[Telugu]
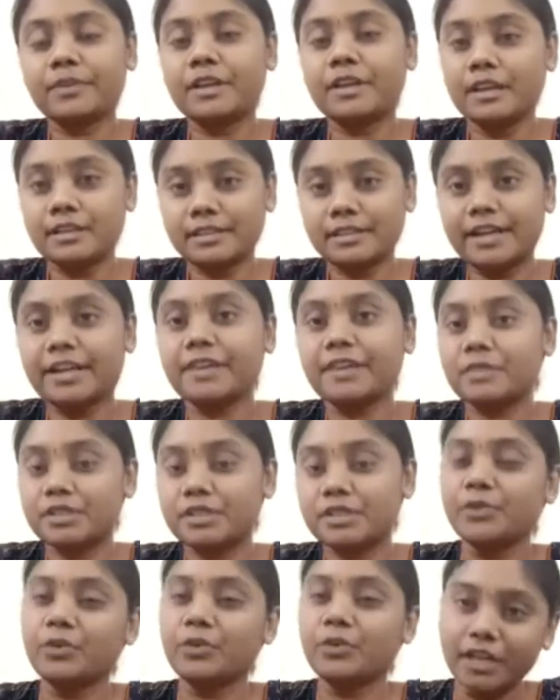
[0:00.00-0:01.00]
సరే
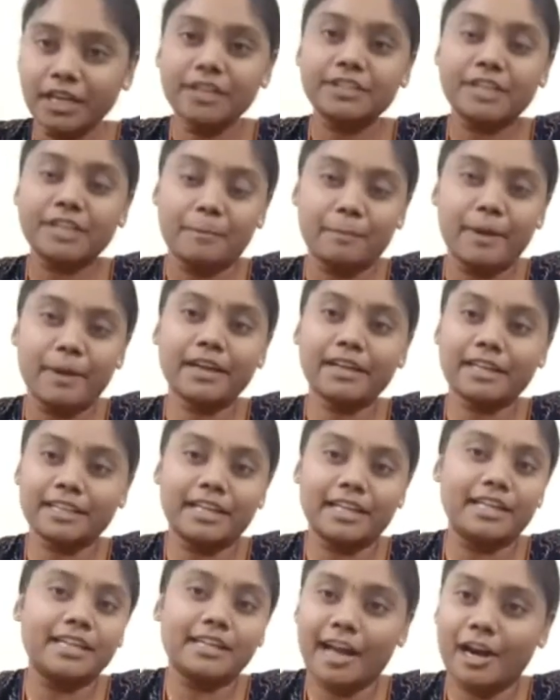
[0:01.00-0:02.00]
శివుడు నీకు చెప్పాడు కదా
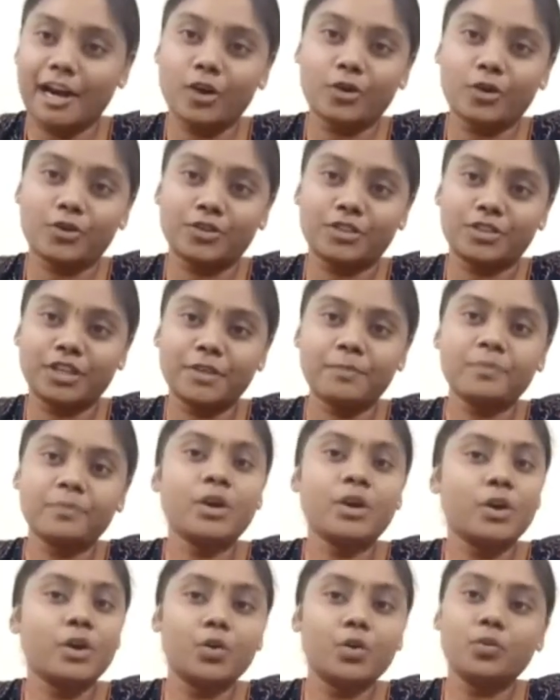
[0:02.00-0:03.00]
నీ కళ్ళకి వచ్చి
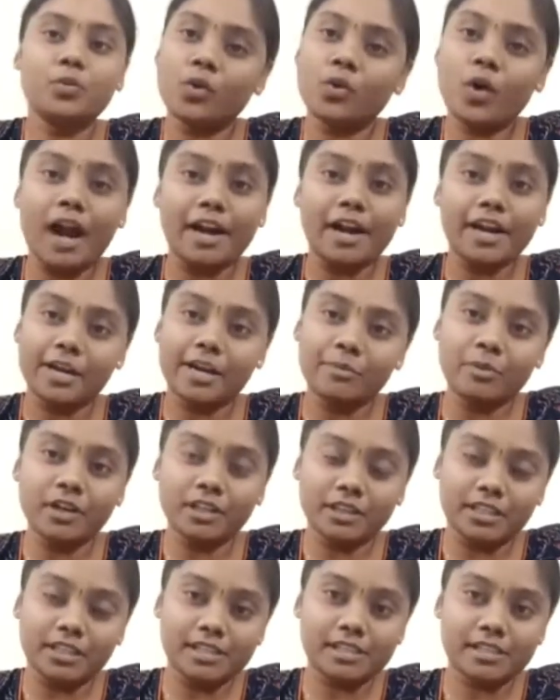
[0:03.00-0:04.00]
నువ్వు ఆ డైమండ్
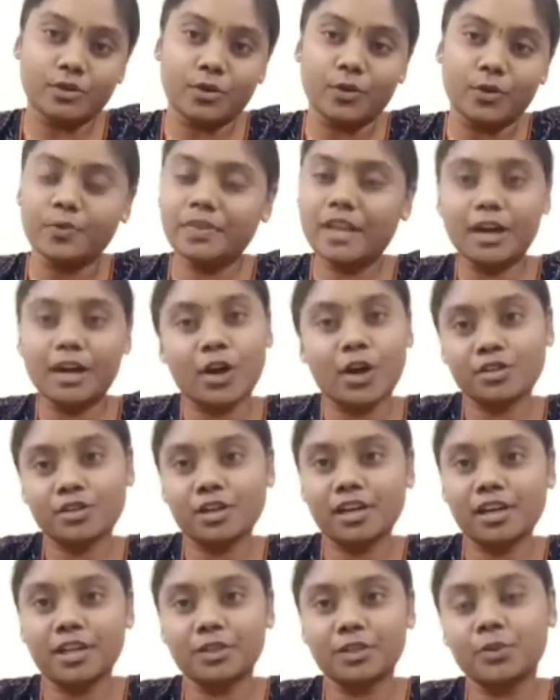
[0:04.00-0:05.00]
తీసుకో నాకు అవసరం
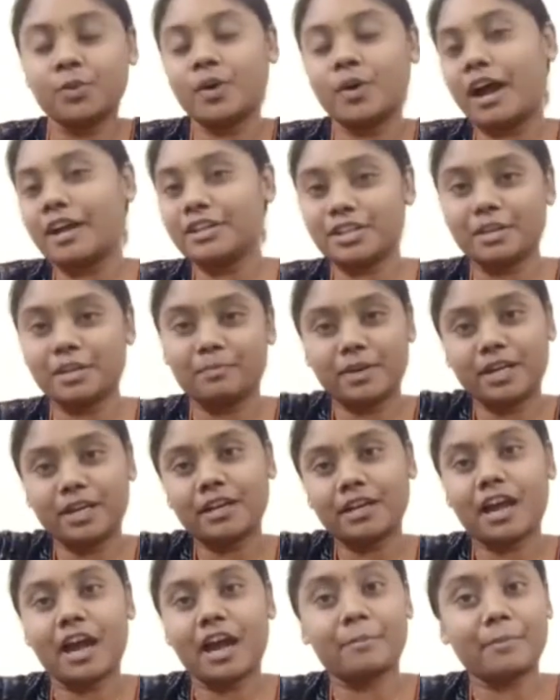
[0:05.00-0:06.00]
లేదు అని చెప్పి
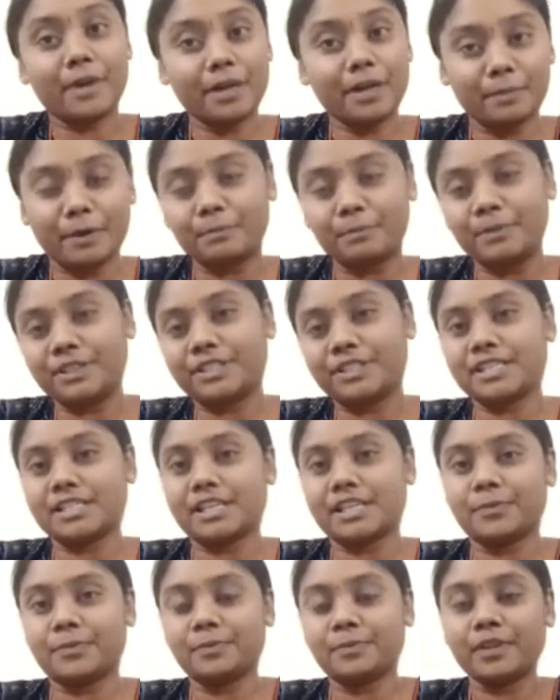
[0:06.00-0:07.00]
అబ్బాయిని పంపించేశాడు